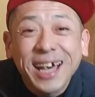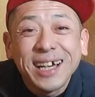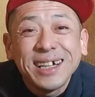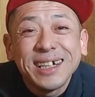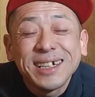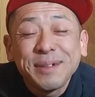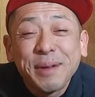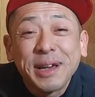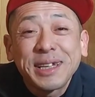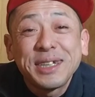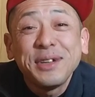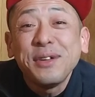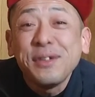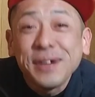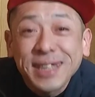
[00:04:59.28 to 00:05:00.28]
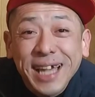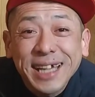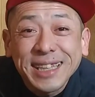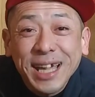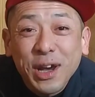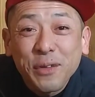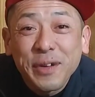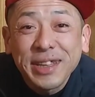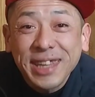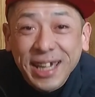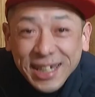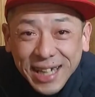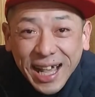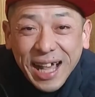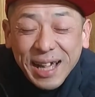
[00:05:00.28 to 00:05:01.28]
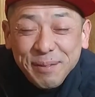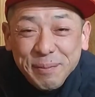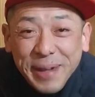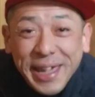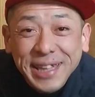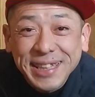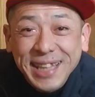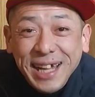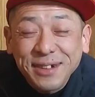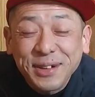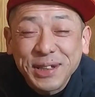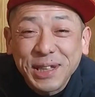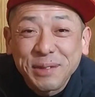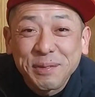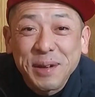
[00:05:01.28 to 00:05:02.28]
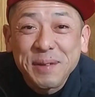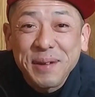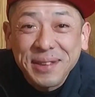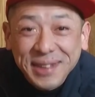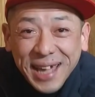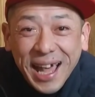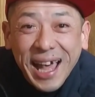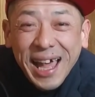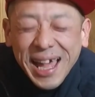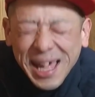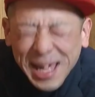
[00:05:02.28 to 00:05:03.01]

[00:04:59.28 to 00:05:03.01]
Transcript: ん、まあ、今日は大体おばちゃんがメインになるかと思いますが、